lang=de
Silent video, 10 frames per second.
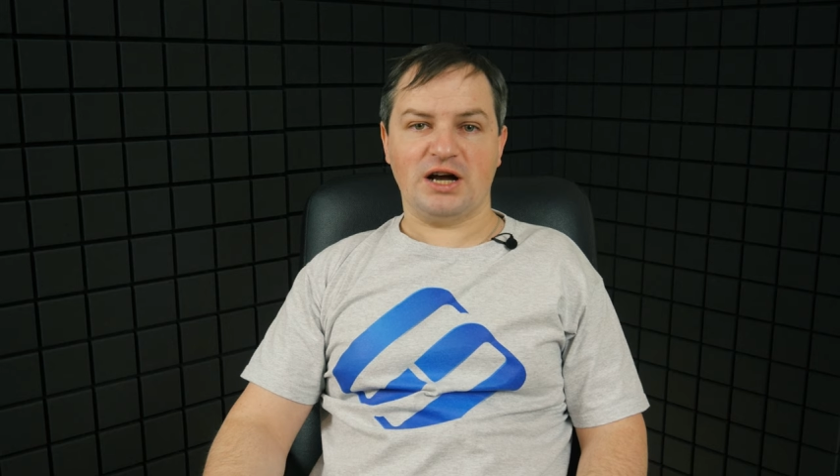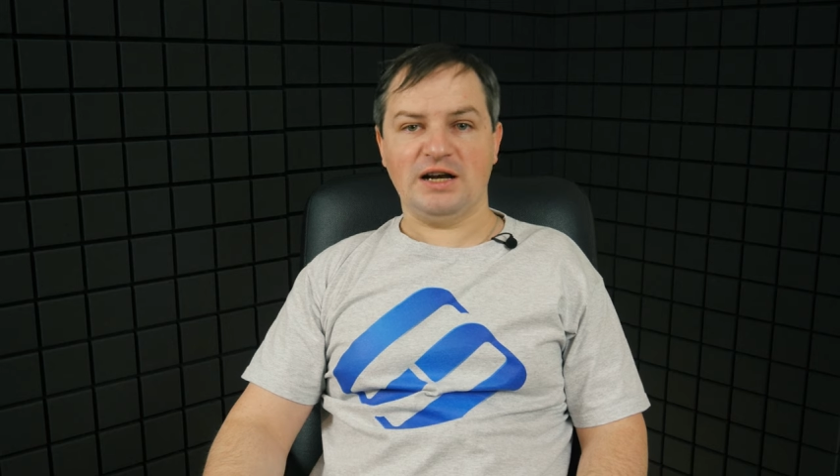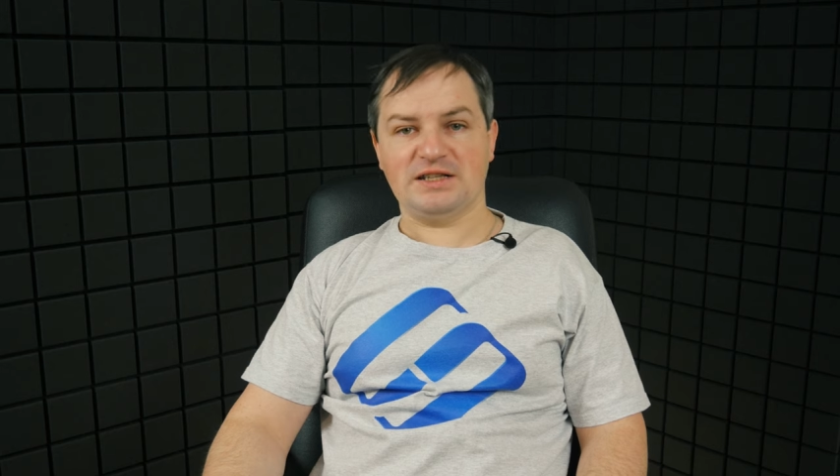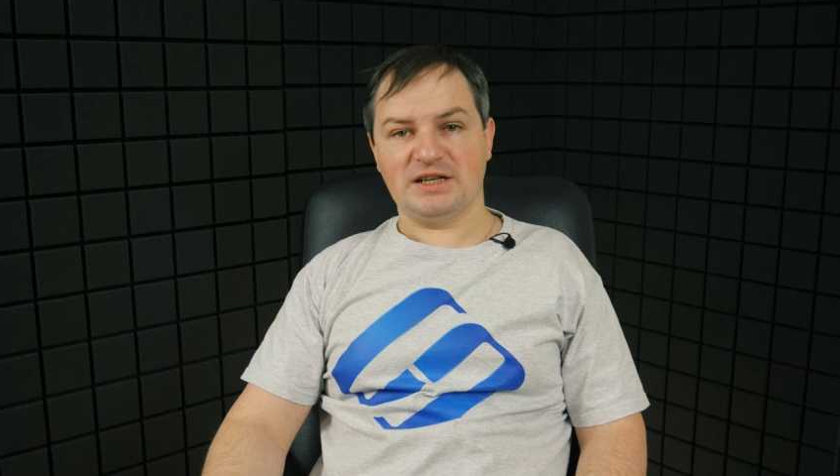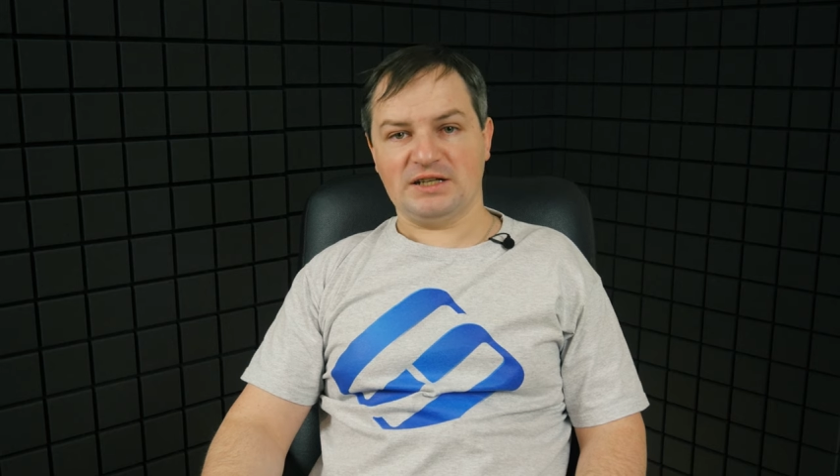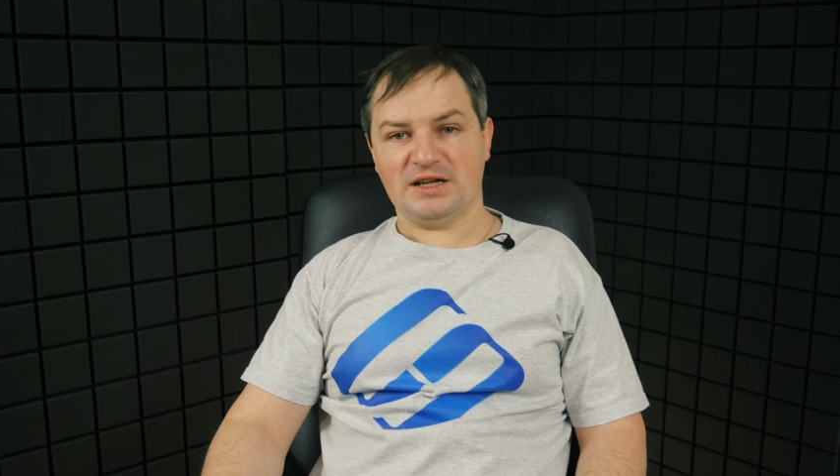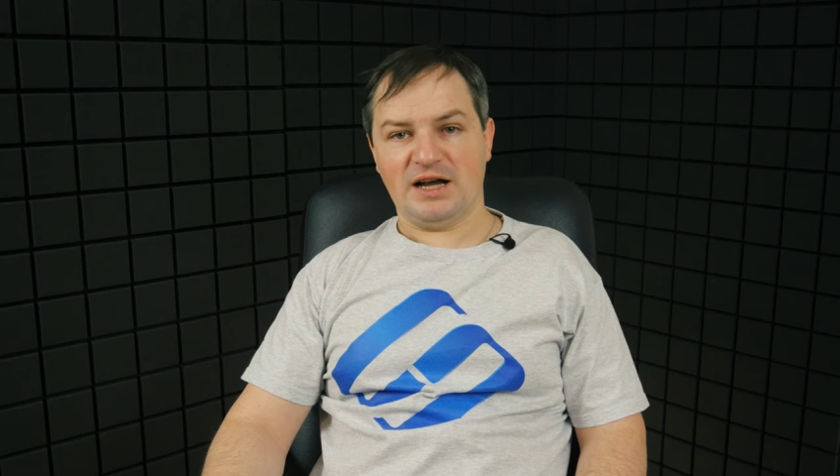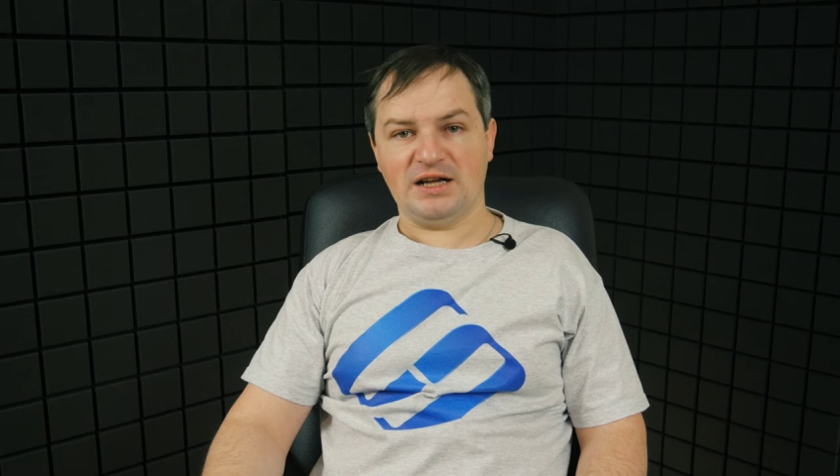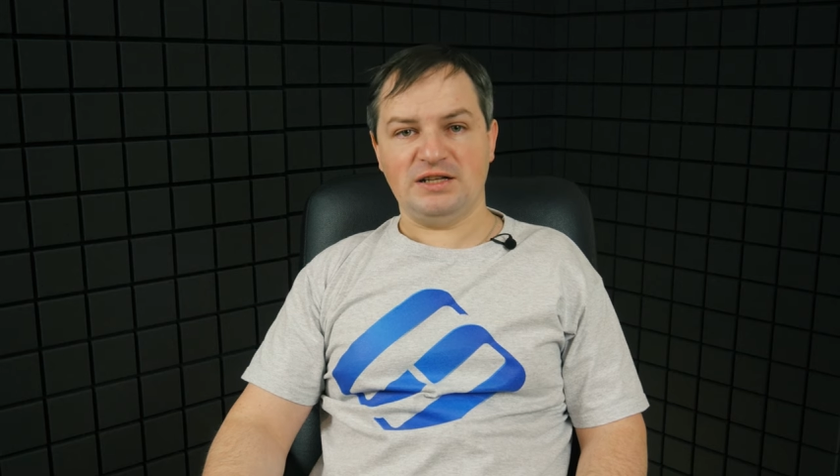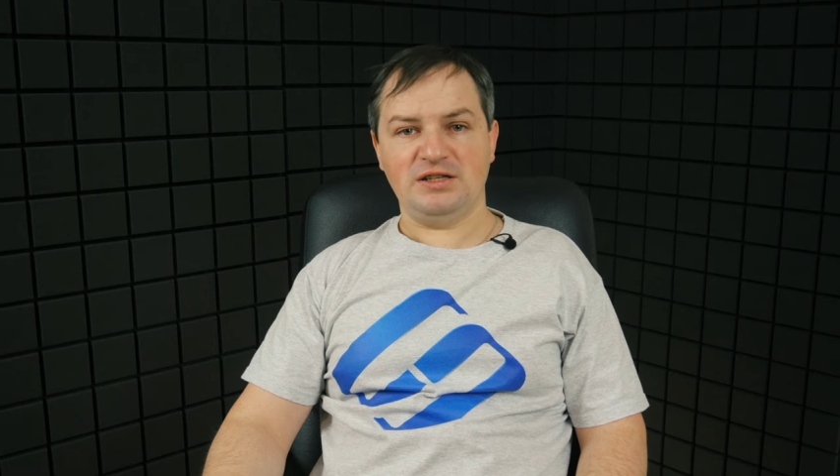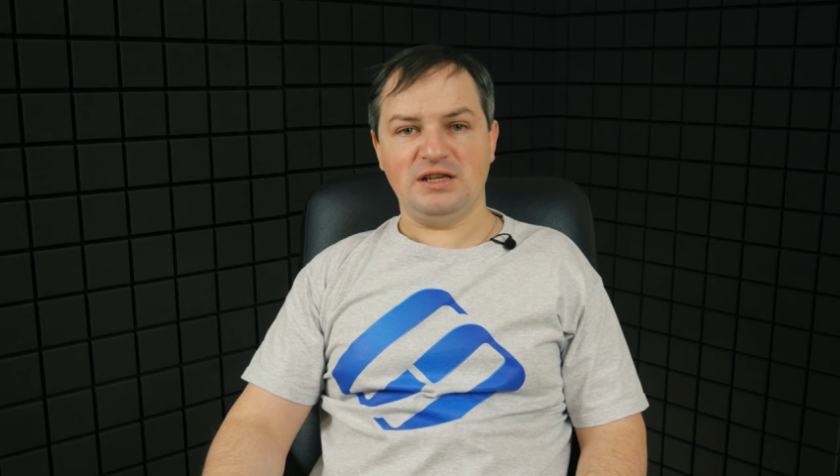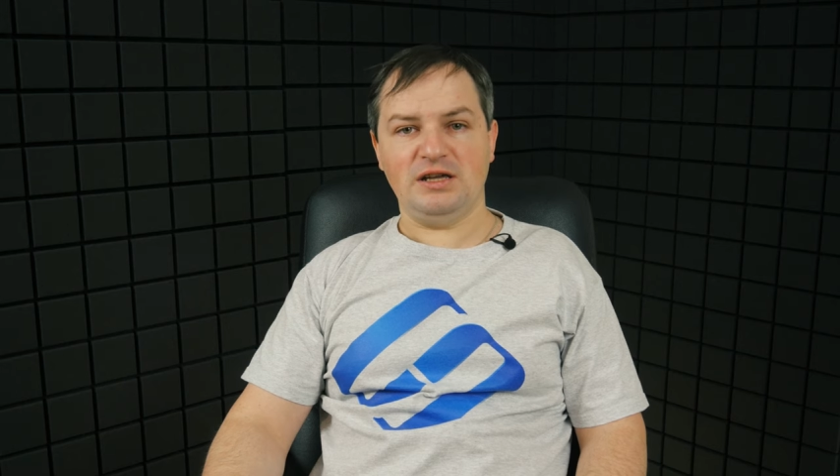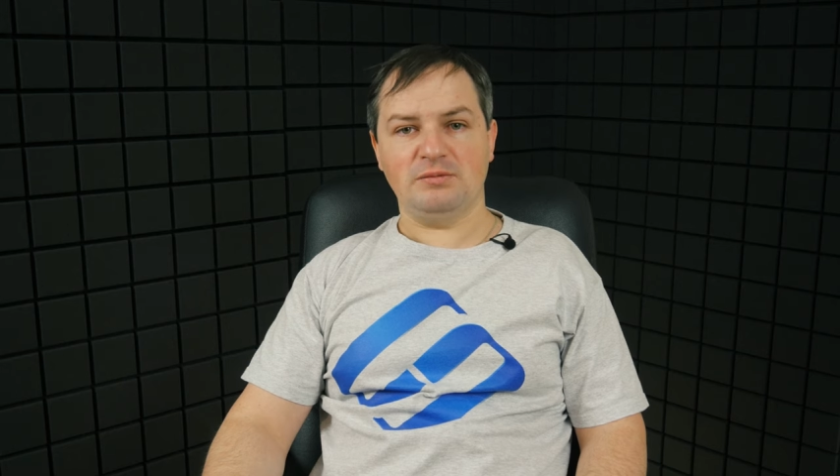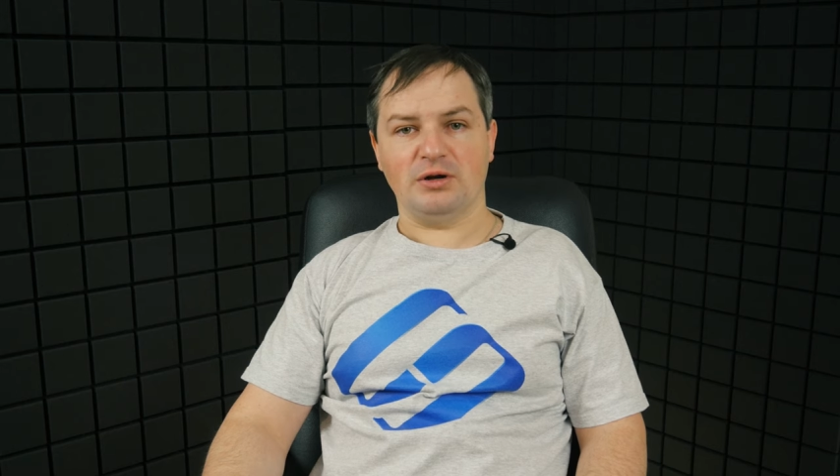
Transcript: alle 10 Tage, die im